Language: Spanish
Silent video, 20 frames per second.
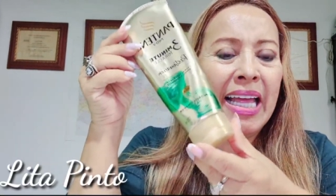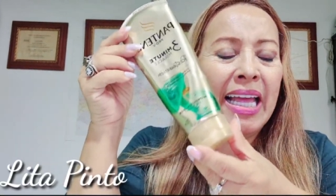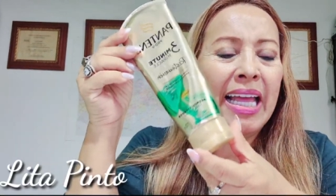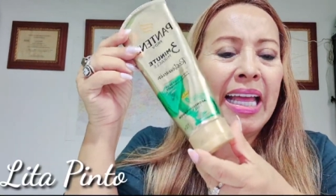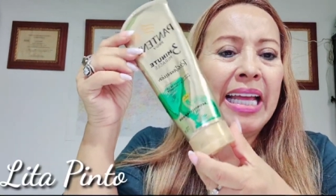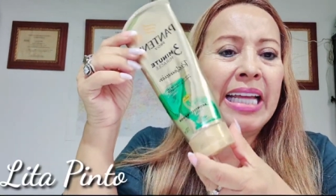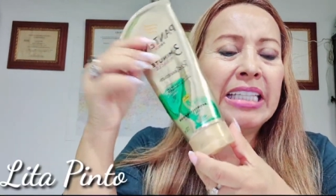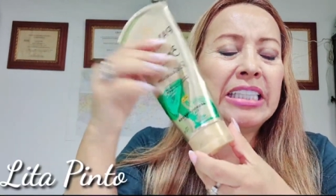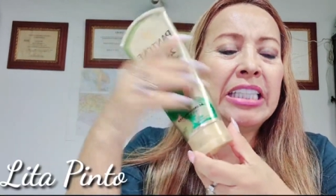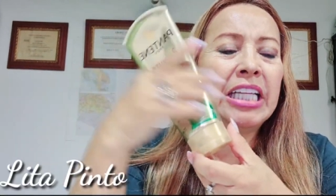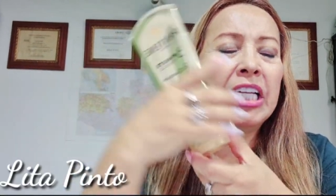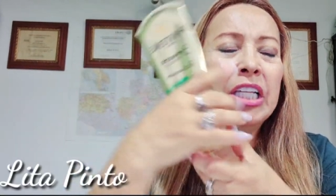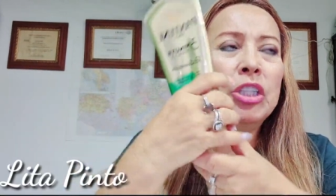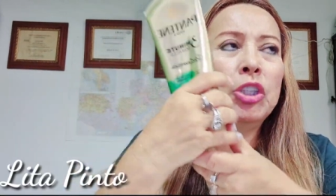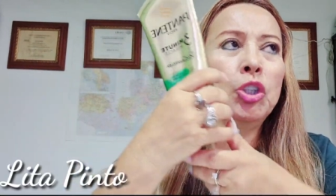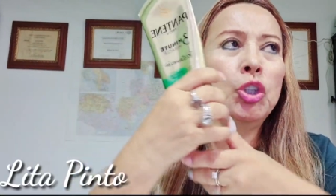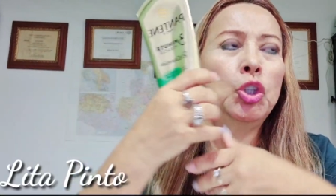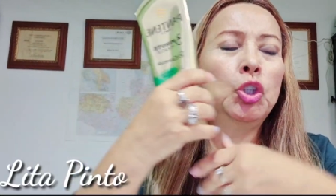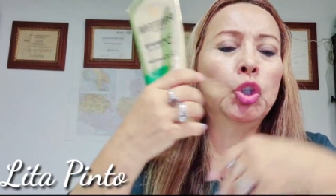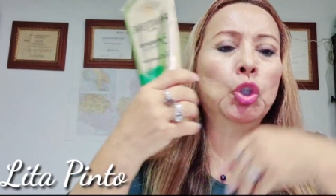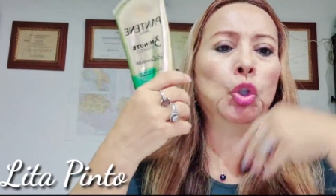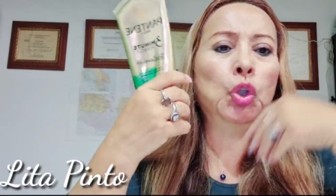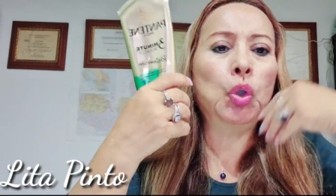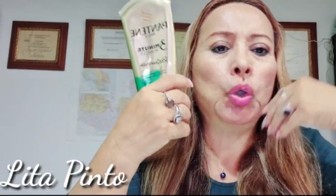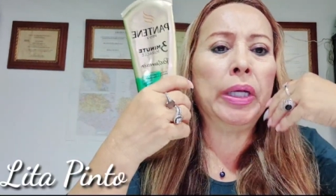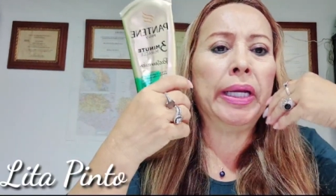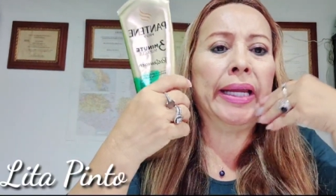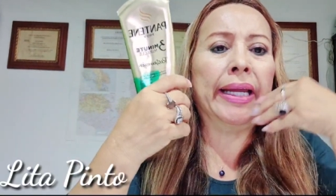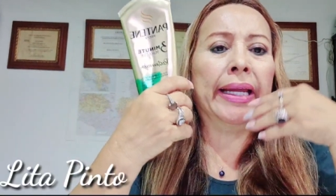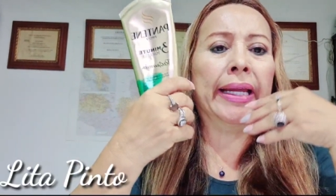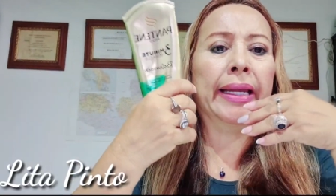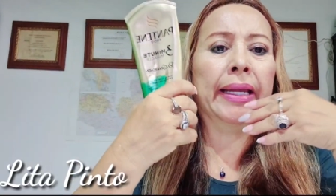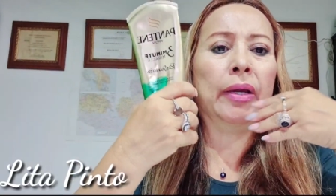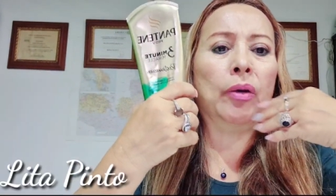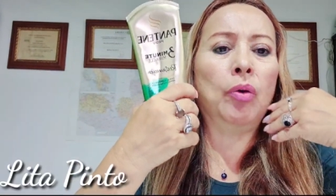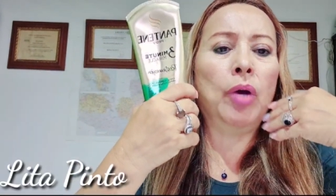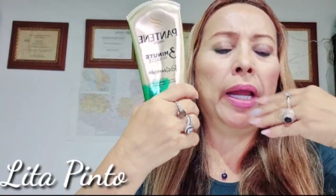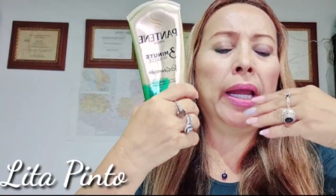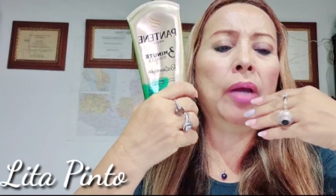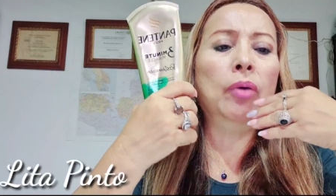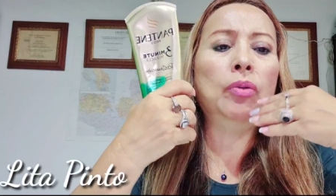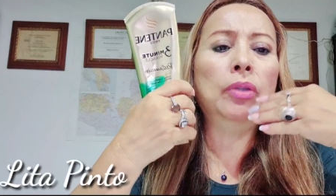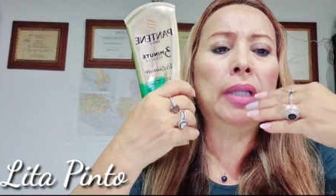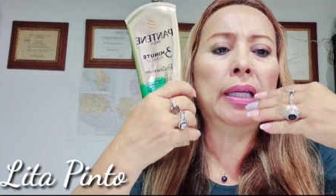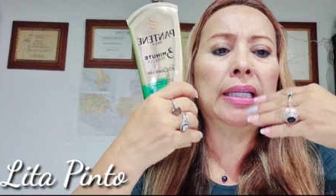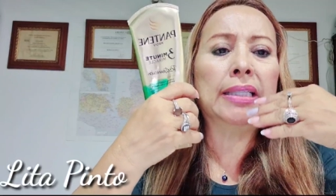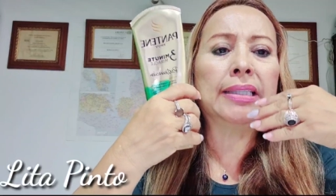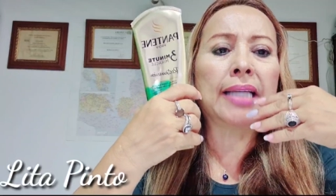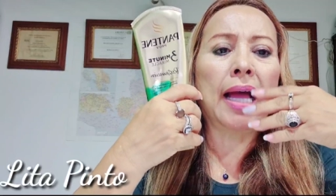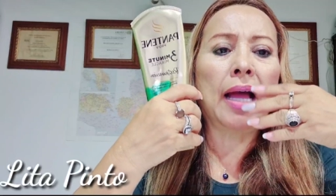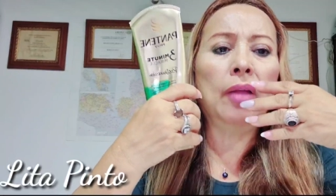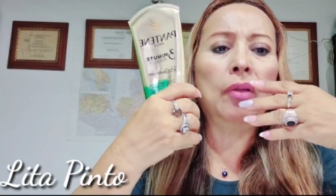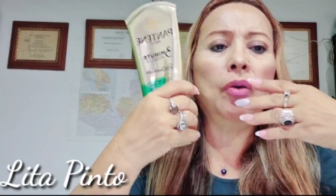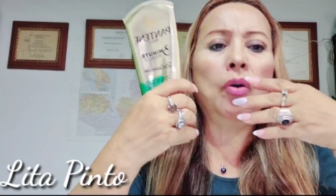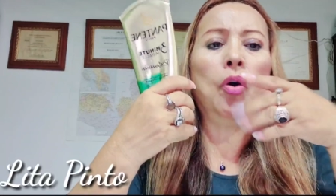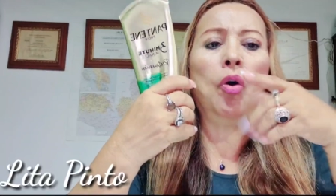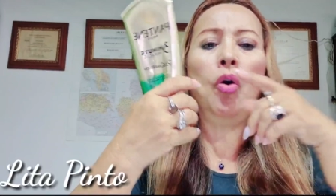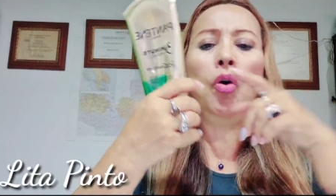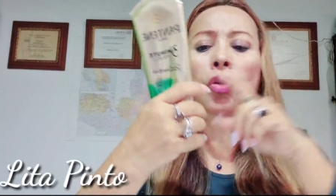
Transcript: Este, yo he utilizado